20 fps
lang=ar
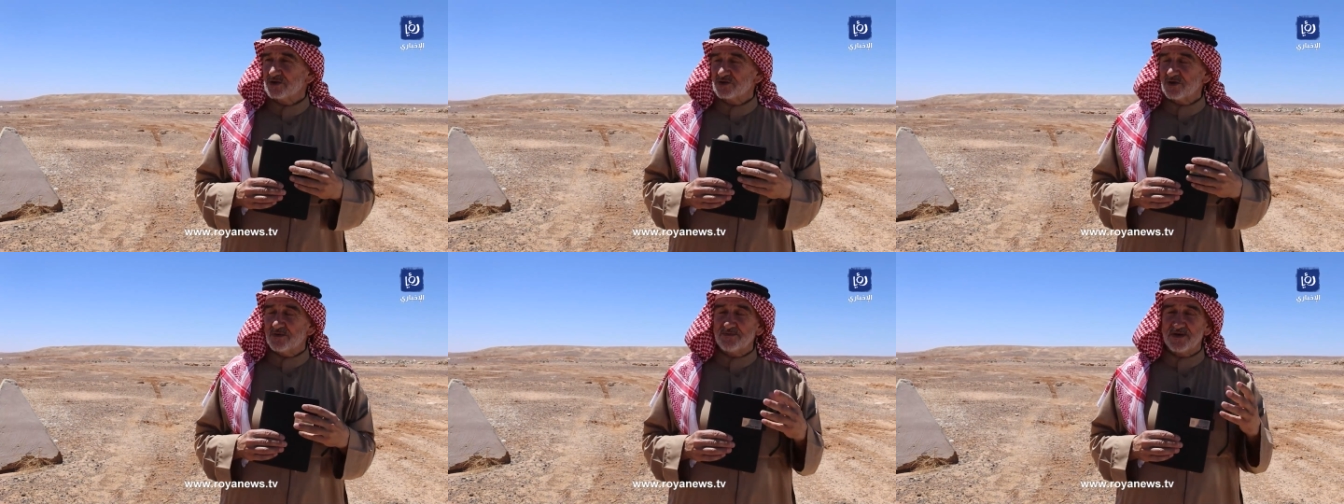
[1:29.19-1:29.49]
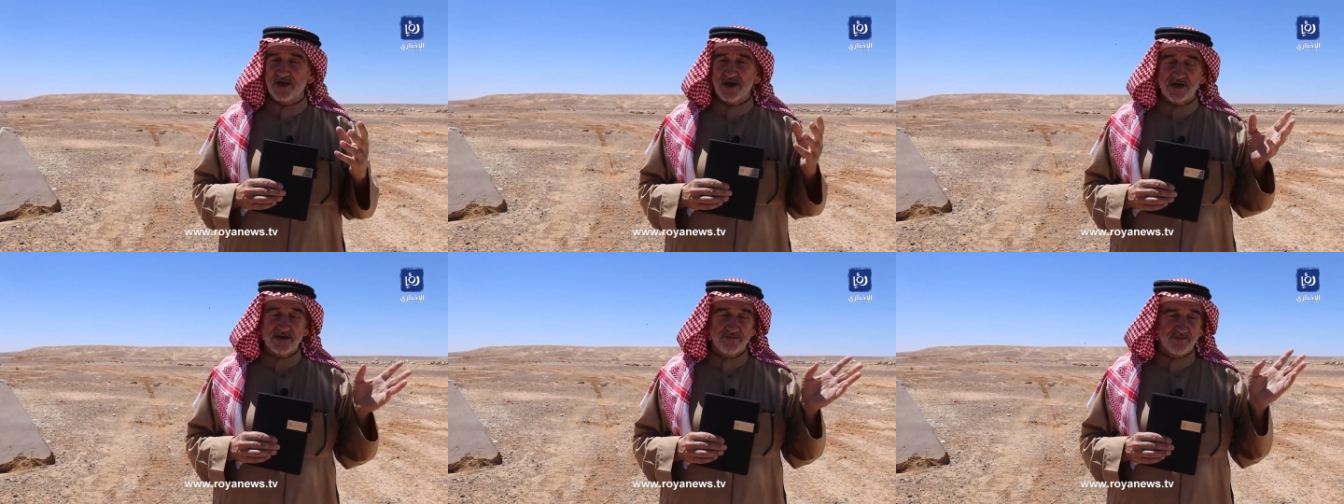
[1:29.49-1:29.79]

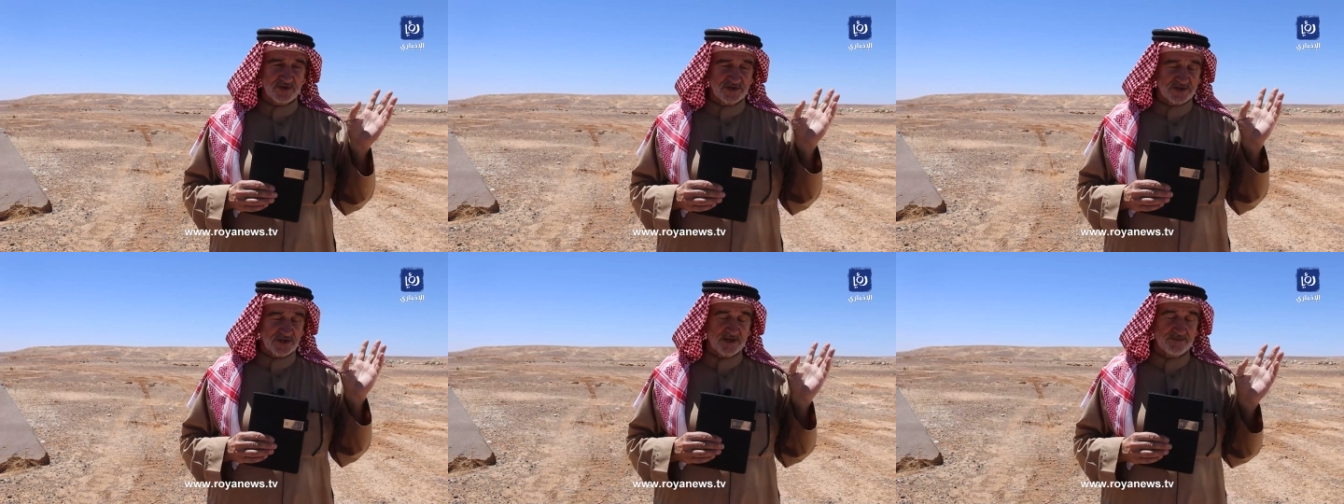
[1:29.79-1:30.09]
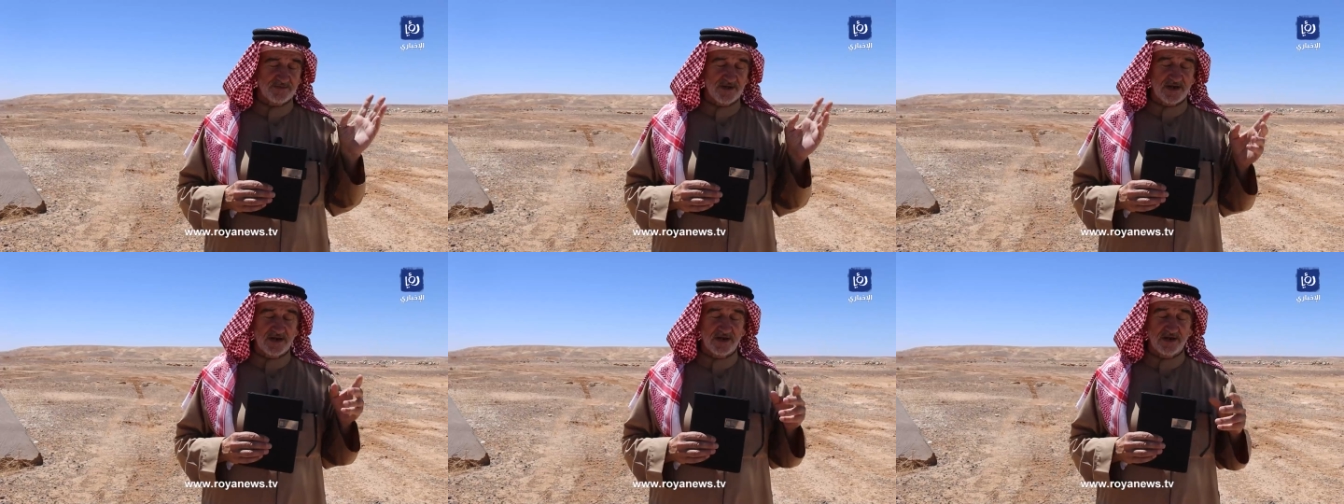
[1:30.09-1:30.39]
تملأ
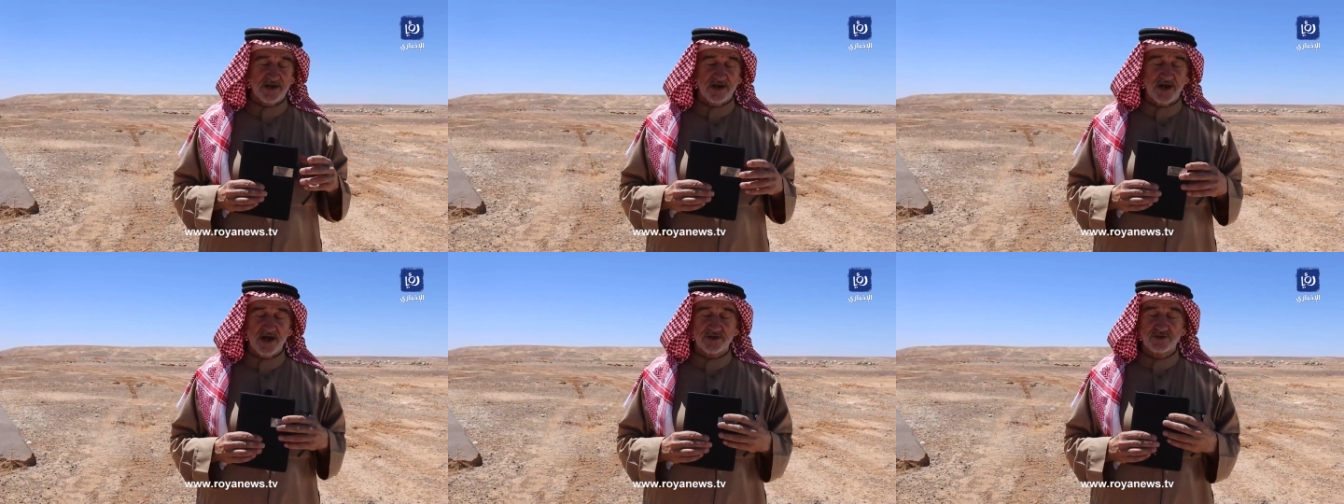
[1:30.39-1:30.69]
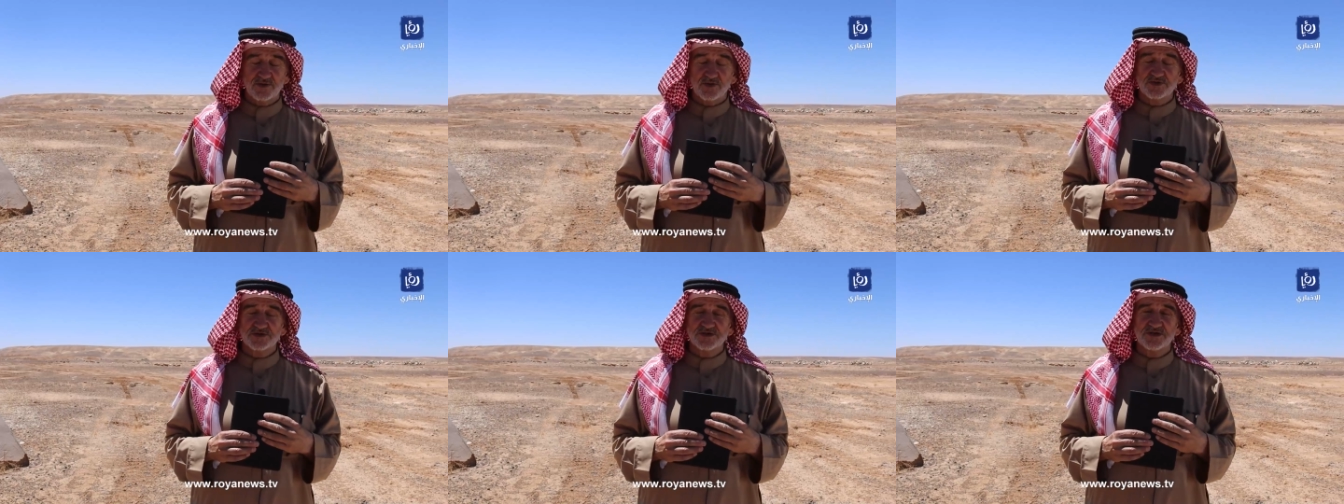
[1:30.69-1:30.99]
المنطاد
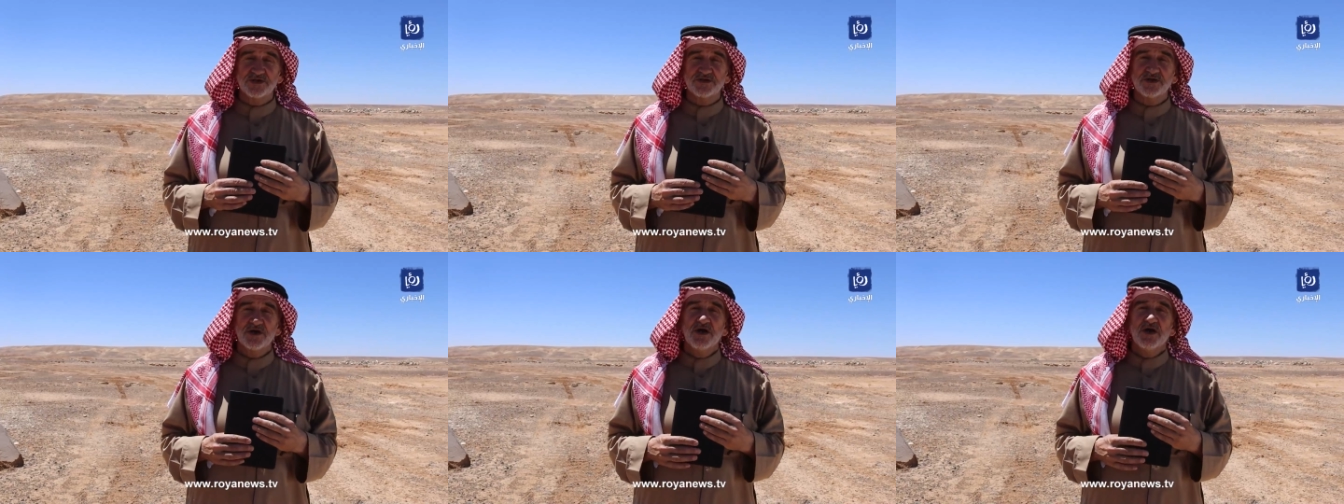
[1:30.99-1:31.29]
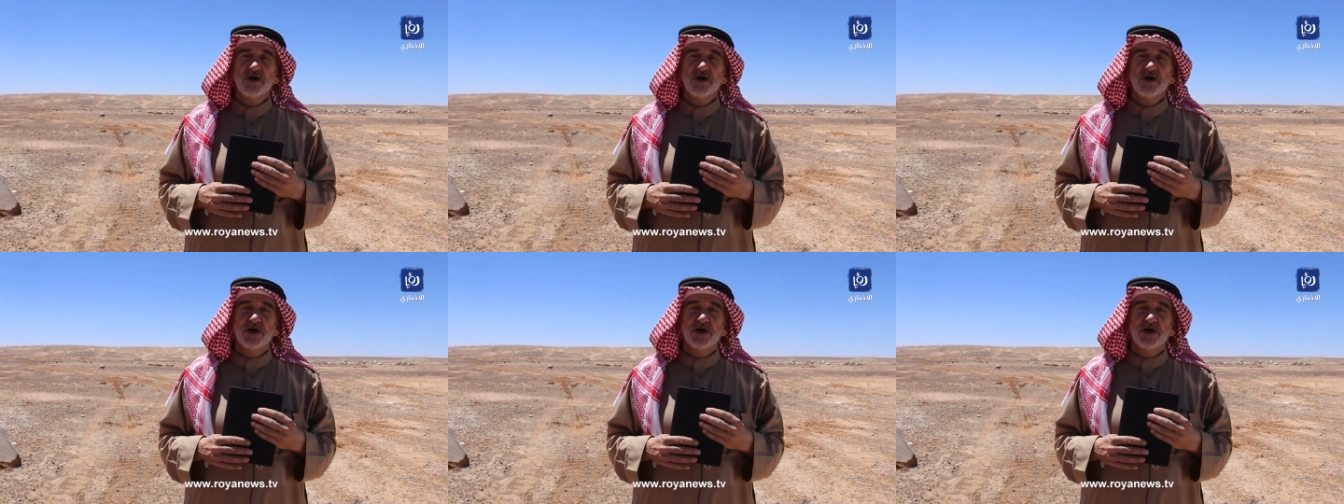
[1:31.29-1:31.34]
بالهيدروجين